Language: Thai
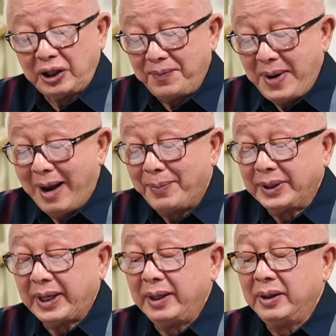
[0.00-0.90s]

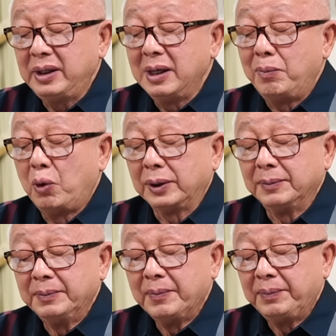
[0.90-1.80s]
95% หรือเกือบหมด
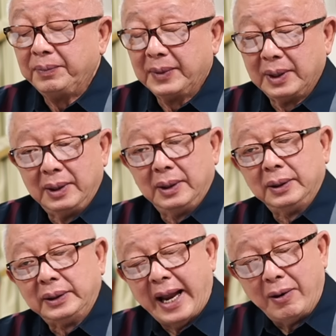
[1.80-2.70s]

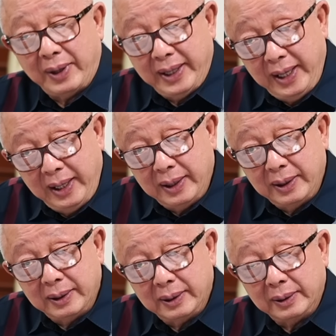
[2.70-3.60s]
แต่วันนี้
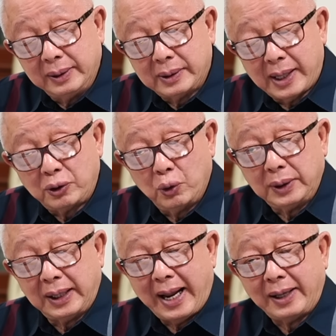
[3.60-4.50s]
สัดส่วน
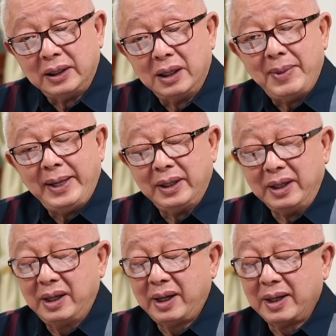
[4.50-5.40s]
ตลาดเหลือไม่ถึ
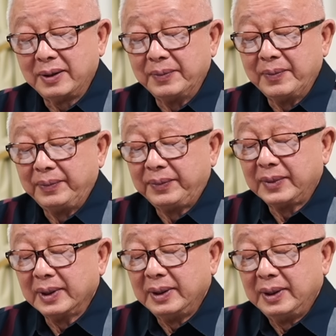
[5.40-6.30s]
งครึ่ง
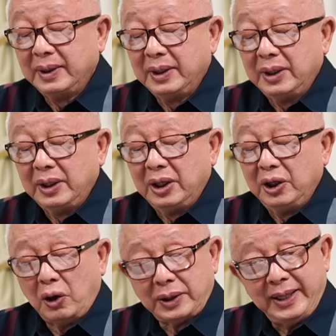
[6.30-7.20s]

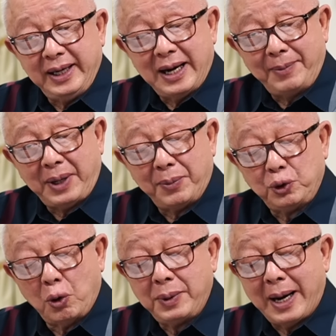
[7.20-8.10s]
นอกจากนี้ครับท่านผู้
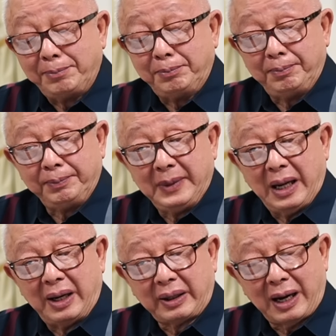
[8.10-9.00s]
ชมครับ
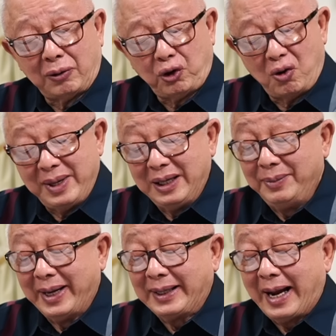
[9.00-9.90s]
เราต้องไม่ลืม
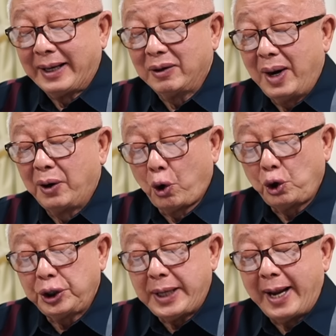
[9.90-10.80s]
เด็ดขาดนะว่าร
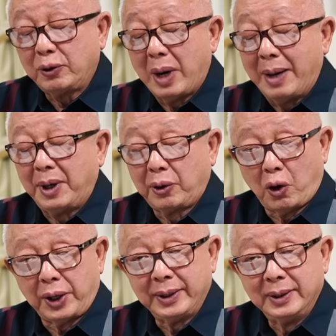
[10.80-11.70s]
สชาติความอ
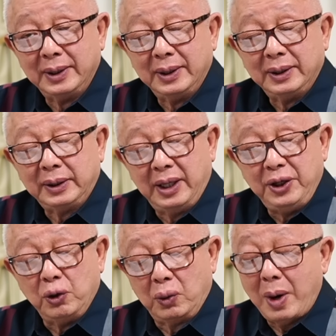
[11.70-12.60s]
ร่อยขึ้น
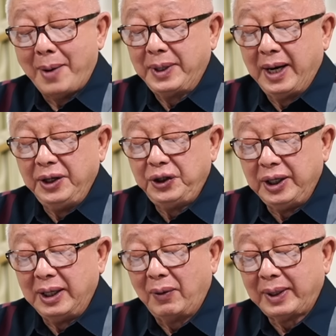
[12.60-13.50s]
อยู่ความเคย
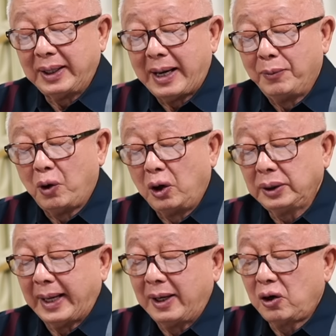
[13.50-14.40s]
ชินและวัฒนธรรมของ
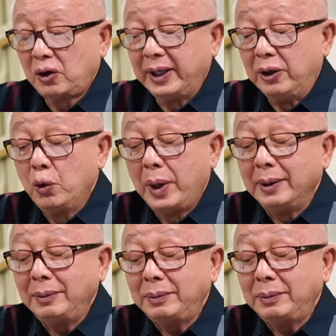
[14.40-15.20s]
แต่ละท้องถิ่นด้วย